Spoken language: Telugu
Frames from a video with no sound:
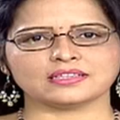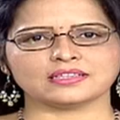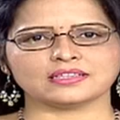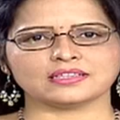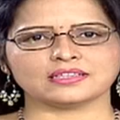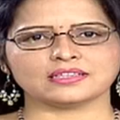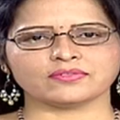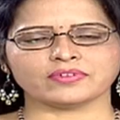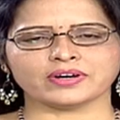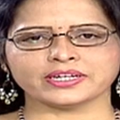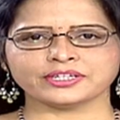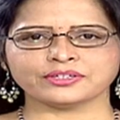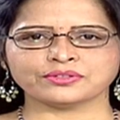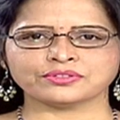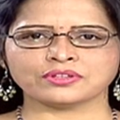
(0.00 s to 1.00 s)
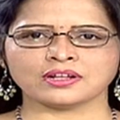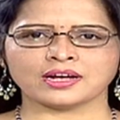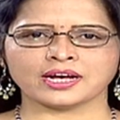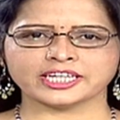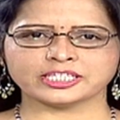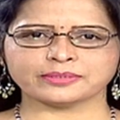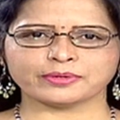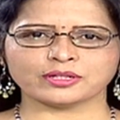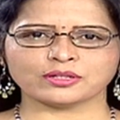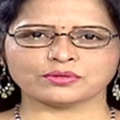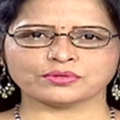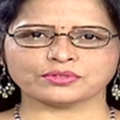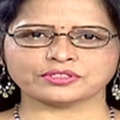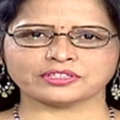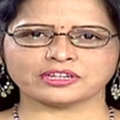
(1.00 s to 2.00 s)
ఇక గత వారం రోజులుగా
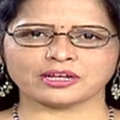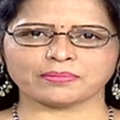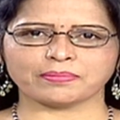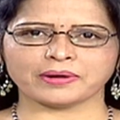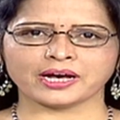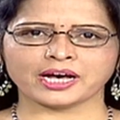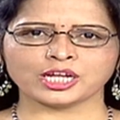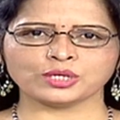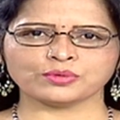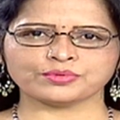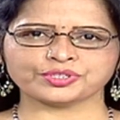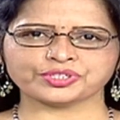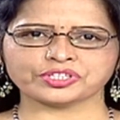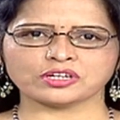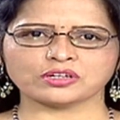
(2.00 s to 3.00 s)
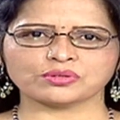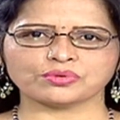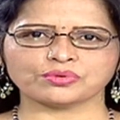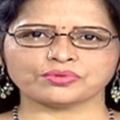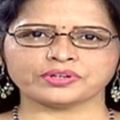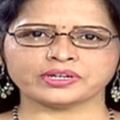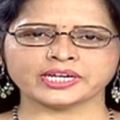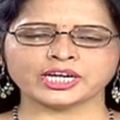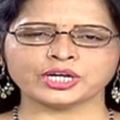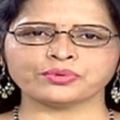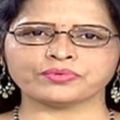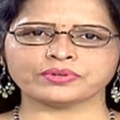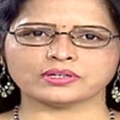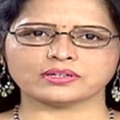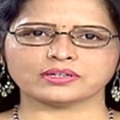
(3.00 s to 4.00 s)
హైదరాబాద్ లో కురుస్తున్న భారీ వర్షాలకు
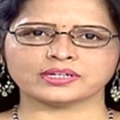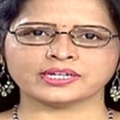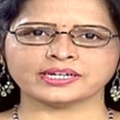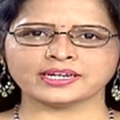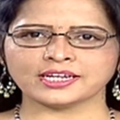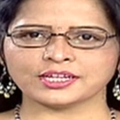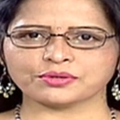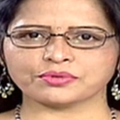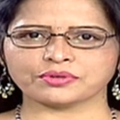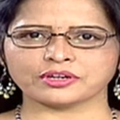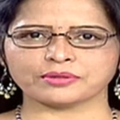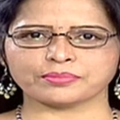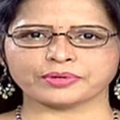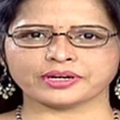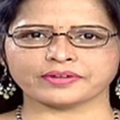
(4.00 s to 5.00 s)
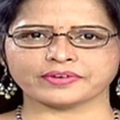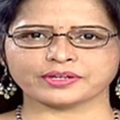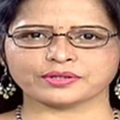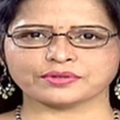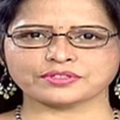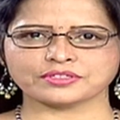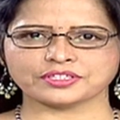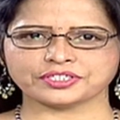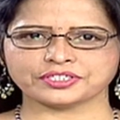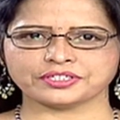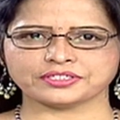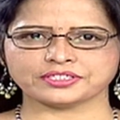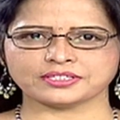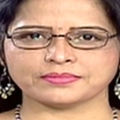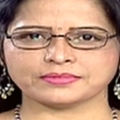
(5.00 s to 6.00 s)
నీడ నీడలేకుండా పోయిన వారి కోసం
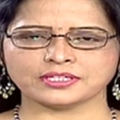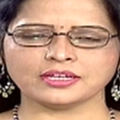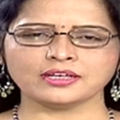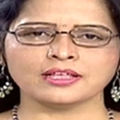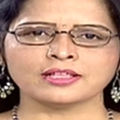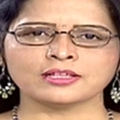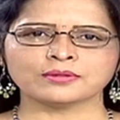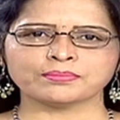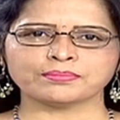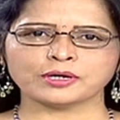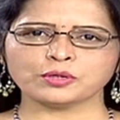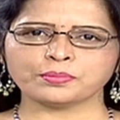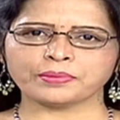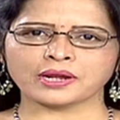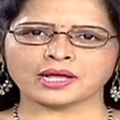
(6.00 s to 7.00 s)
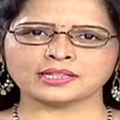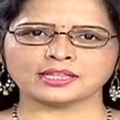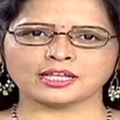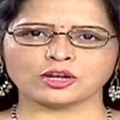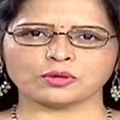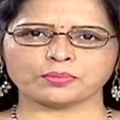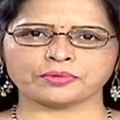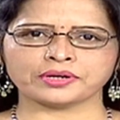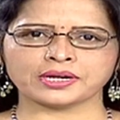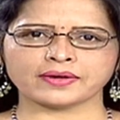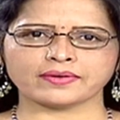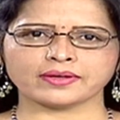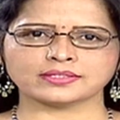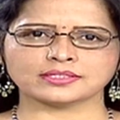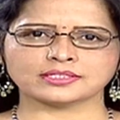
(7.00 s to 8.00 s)
జీహెచ్ఎంసీ పలు ప్రాంతాల్లో
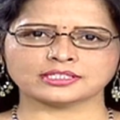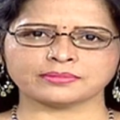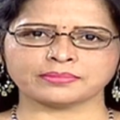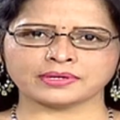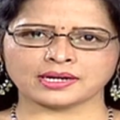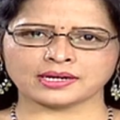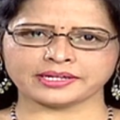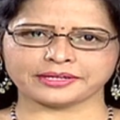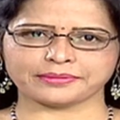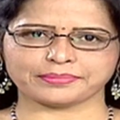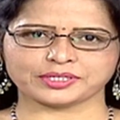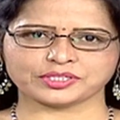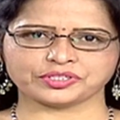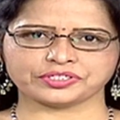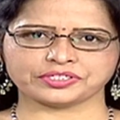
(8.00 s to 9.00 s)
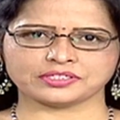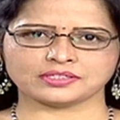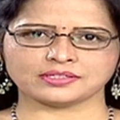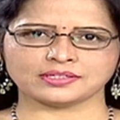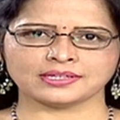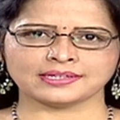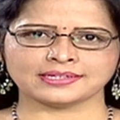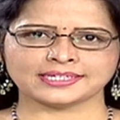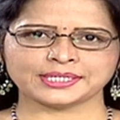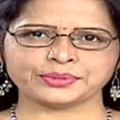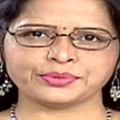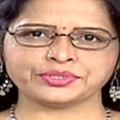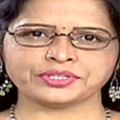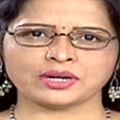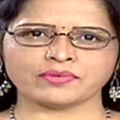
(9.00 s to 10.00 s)
పునరావాస శిబిరాలను ఏర్పాటు చేసింది
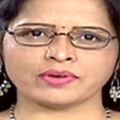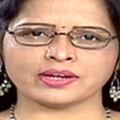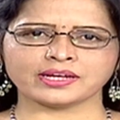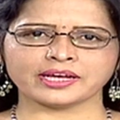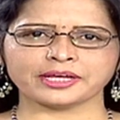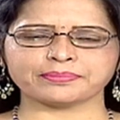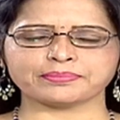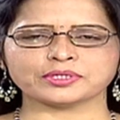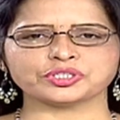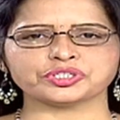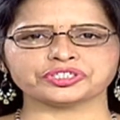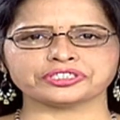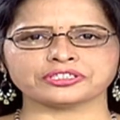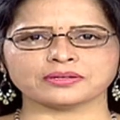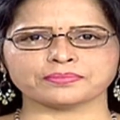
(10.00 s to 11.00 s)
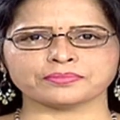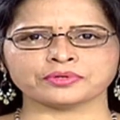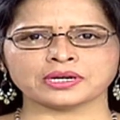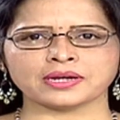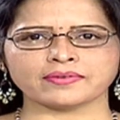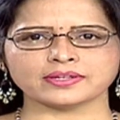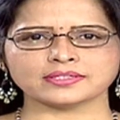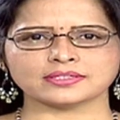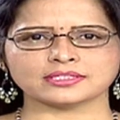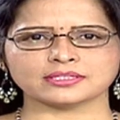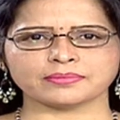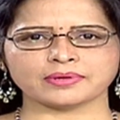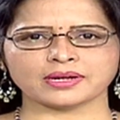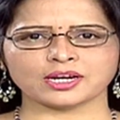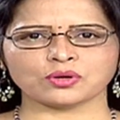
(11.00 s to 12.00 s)
డివిజనల్ వారిగా ఏర్పాటు చేసిన పునరావాస
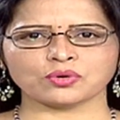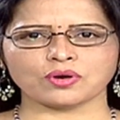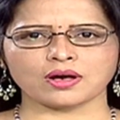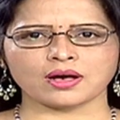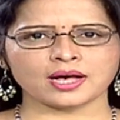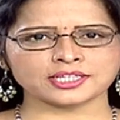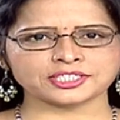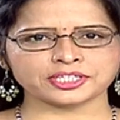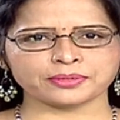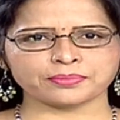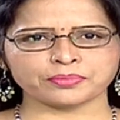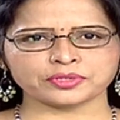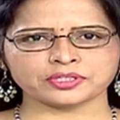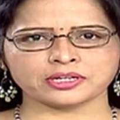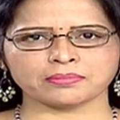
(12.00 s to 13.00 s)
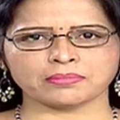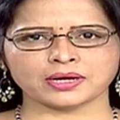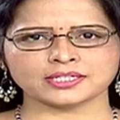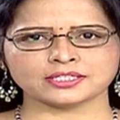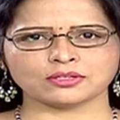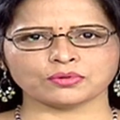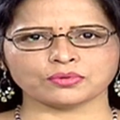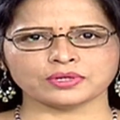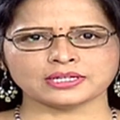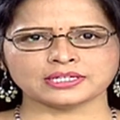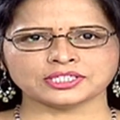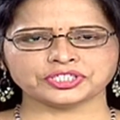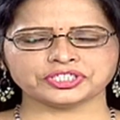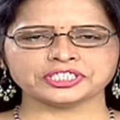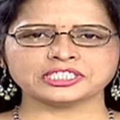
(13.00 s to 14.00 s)
శిబిరాల్లో ఆశ్రయం పొందిన బాధితులు
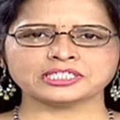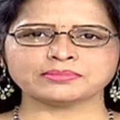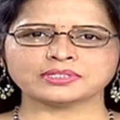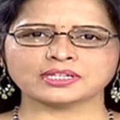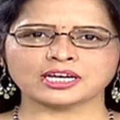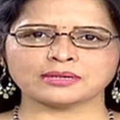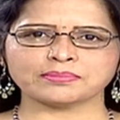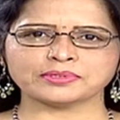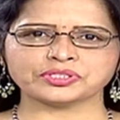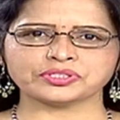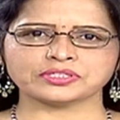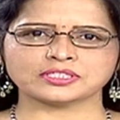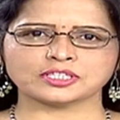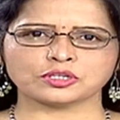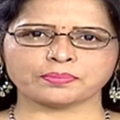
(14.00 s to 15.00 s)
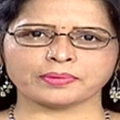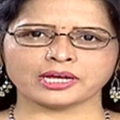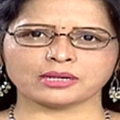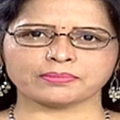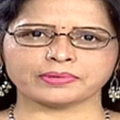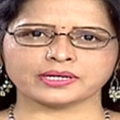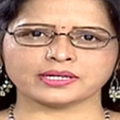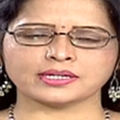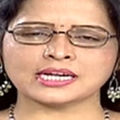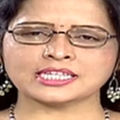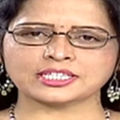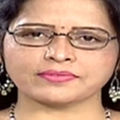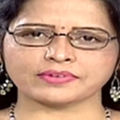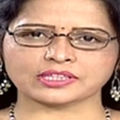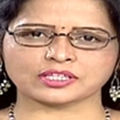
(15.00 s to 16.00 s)
జీహెచ్ఎంసీ కల్పించిన సదుపాయాలపై
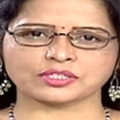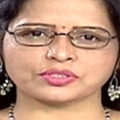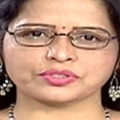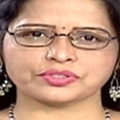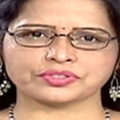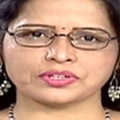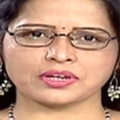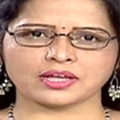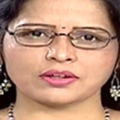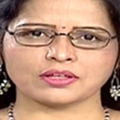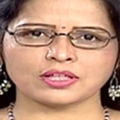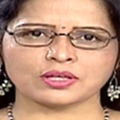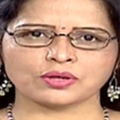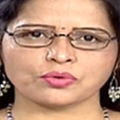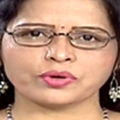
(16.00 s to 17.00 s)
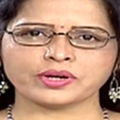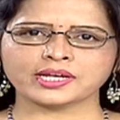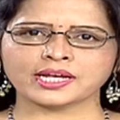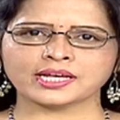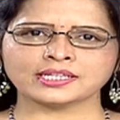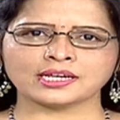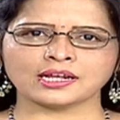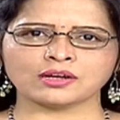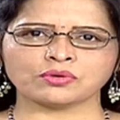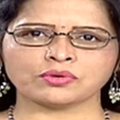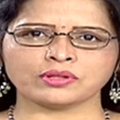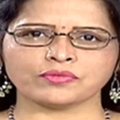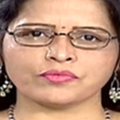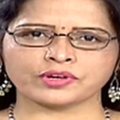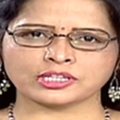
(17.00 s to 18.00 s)
నిరసన వ్యక్తం చేస్తున్నారు కొన్ని
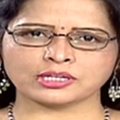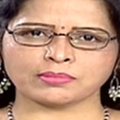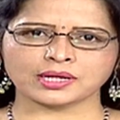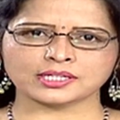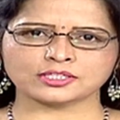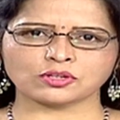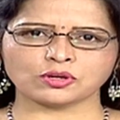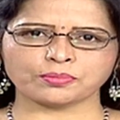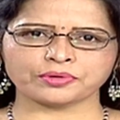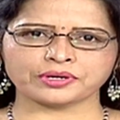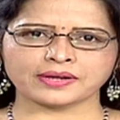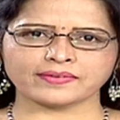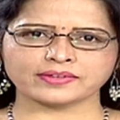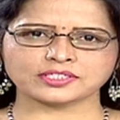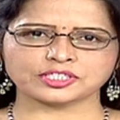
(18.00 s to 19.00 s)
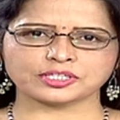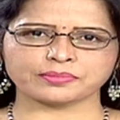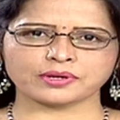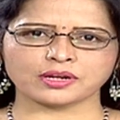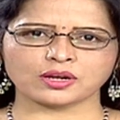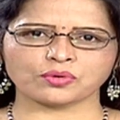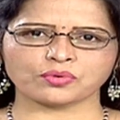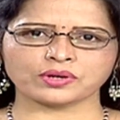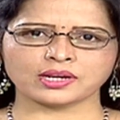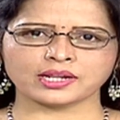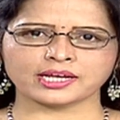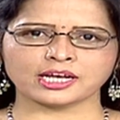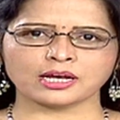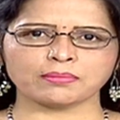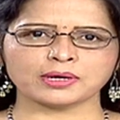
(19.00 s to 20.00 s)
కేంద్రాల్లోని వరద బాధితులు పునరావాస శిబిరాల్లో
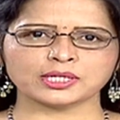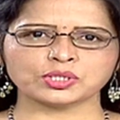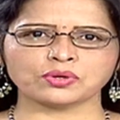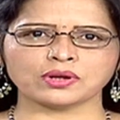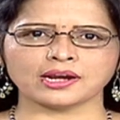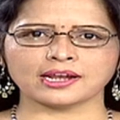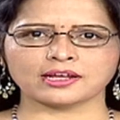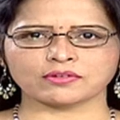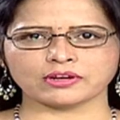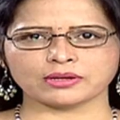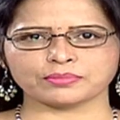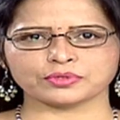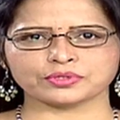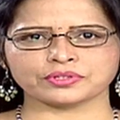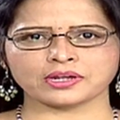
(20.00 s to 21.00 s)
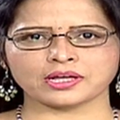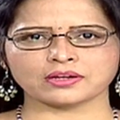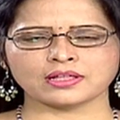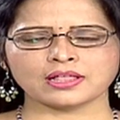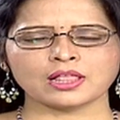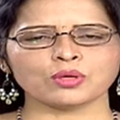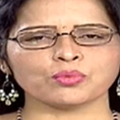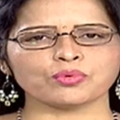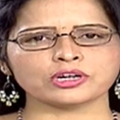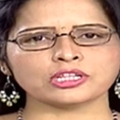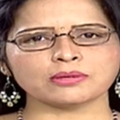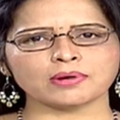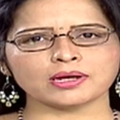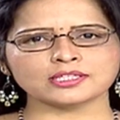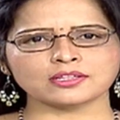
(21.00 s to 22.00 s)
ఉండలేక బంధువుల ఇళ్లకు వెళ్లిపోతున్నారు
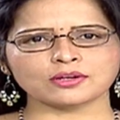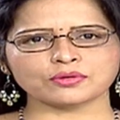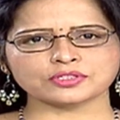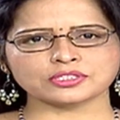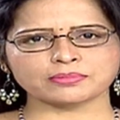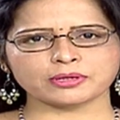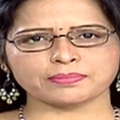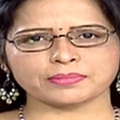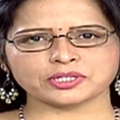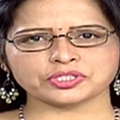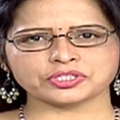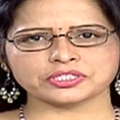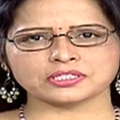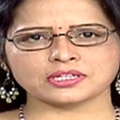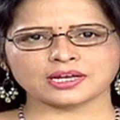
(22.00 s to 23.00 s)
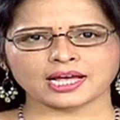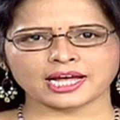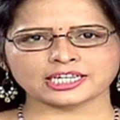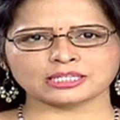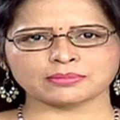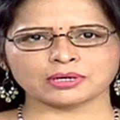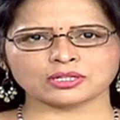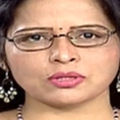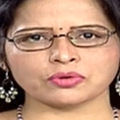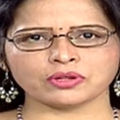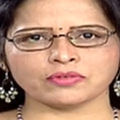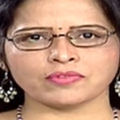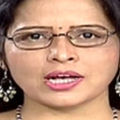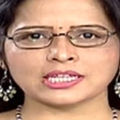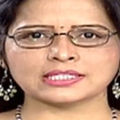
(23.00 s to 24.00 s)
వరద బాధితుల కోసం ఏర్పాటు చేసిన ఖైతాబాద్
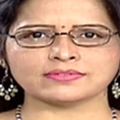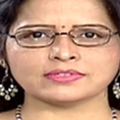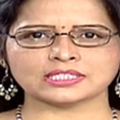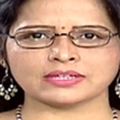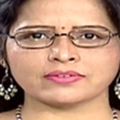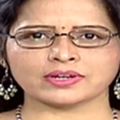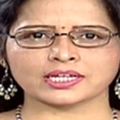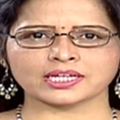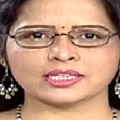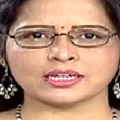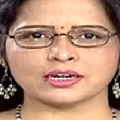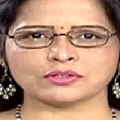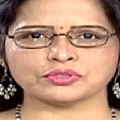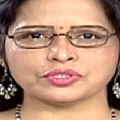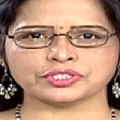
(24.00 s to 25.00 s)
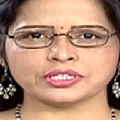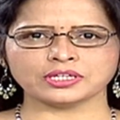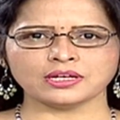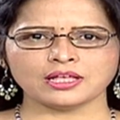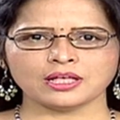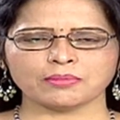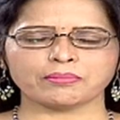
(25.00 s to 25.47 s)
లోని వాసవి సేవా కేంద్రం నుంచి